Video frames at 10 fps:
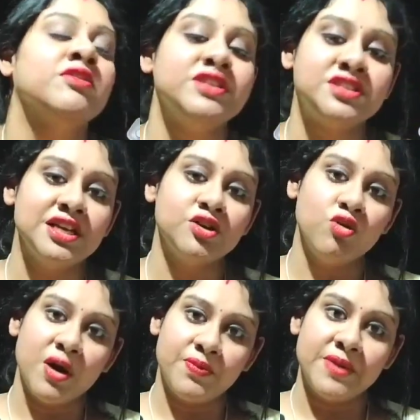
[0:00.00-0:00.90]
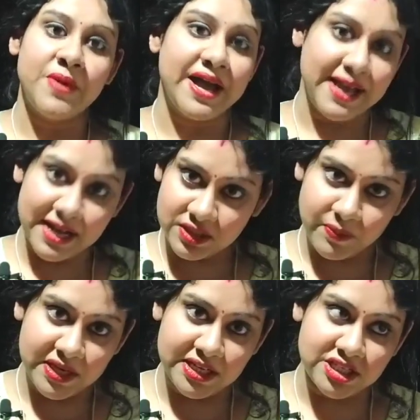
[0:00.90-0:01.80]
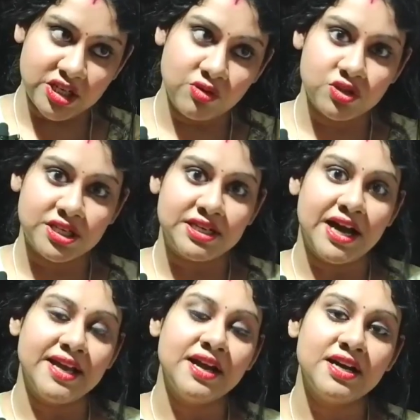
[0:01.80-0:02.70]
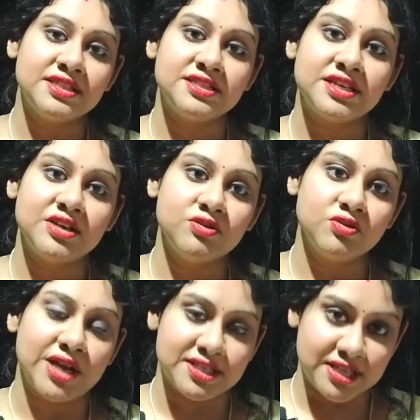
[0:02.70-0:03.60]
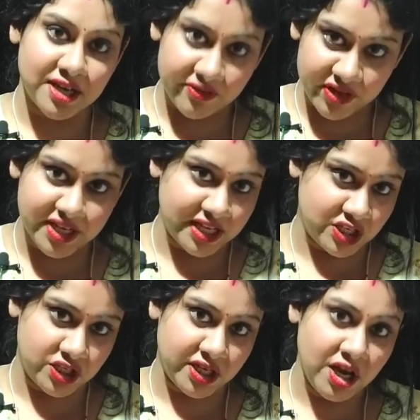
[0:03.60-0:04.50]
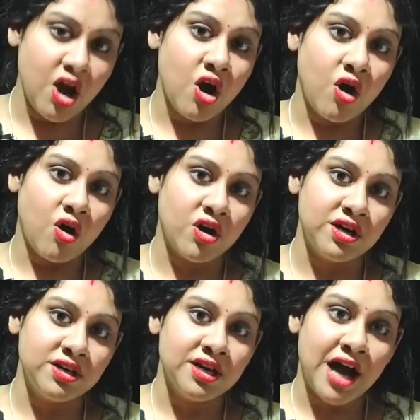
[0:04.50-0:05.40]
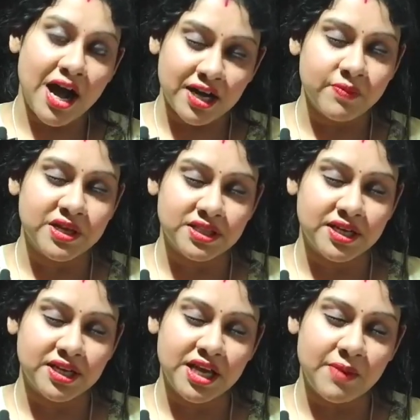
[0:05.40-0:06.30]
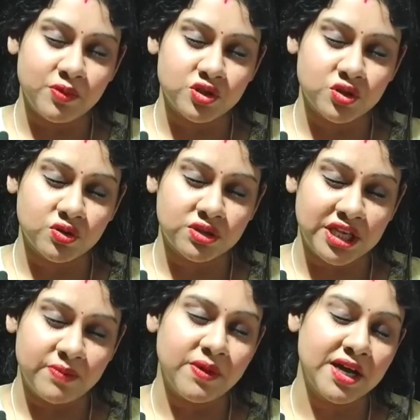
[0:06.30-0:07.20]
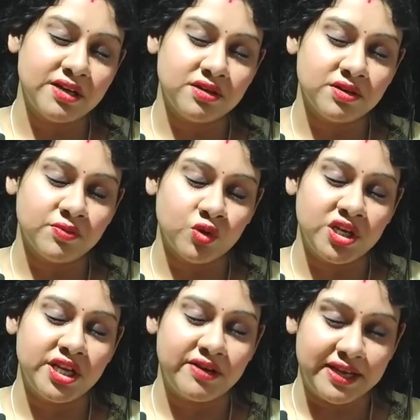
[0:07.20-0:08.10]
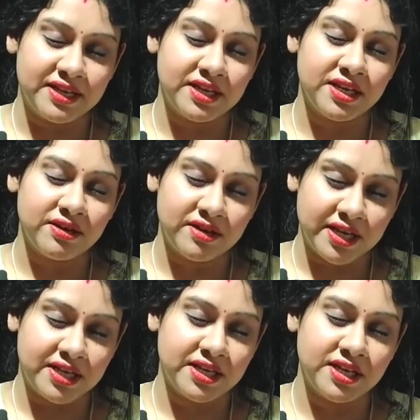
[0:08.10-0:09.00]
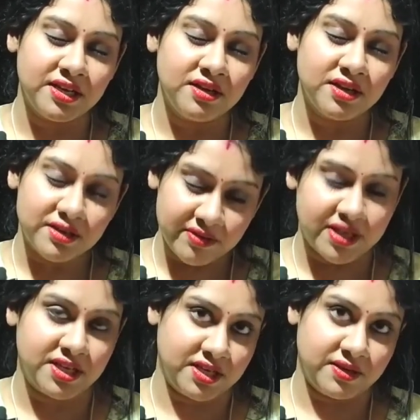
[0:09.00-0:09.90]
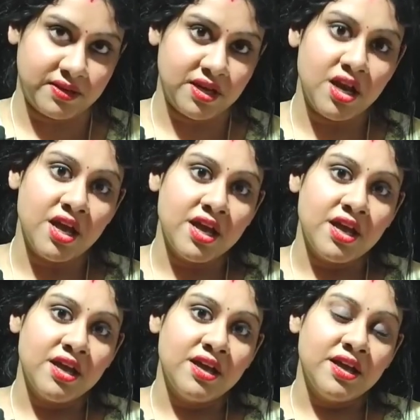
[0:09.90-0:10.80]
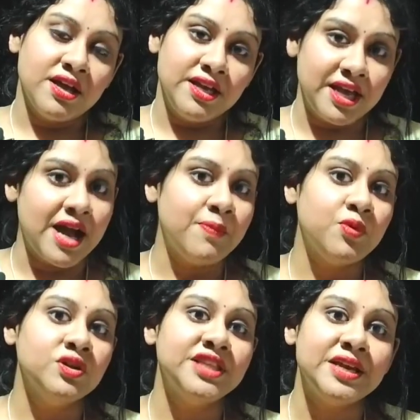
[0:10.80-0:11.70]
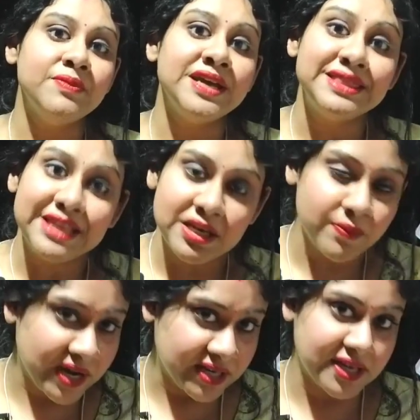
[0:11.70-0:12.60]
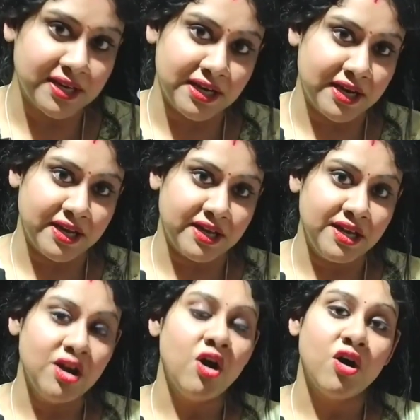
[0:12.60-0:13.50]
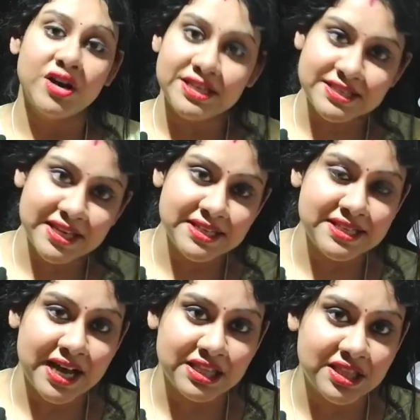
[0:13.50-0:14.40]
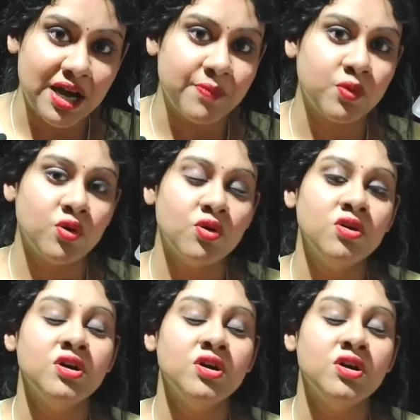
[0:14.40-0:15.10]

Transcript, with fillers: क्रिस्टल को अपने बाएं हाथ में लीजिए उसे दाएं हाथ से ऐसे कवर कीजिए और आंख बंद करके आप उस तीन बार बोलिए रेकी रेकी रेकी ये आपको दिन में तीन बार करना है और इसके साथ आपको